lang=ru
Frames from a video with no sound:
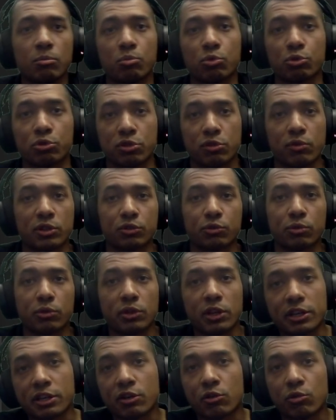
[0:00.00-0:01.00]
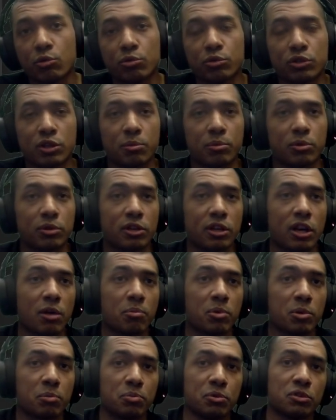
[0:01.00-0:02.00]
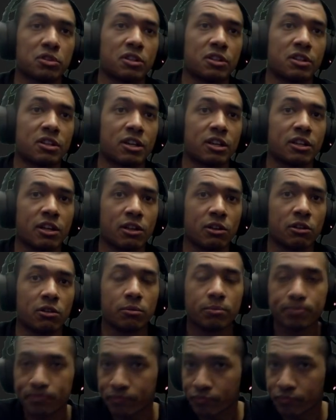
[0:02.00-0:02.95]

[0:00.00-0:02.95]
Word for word: После вашего лайка, какого-нибудь комментария, подписки на канал,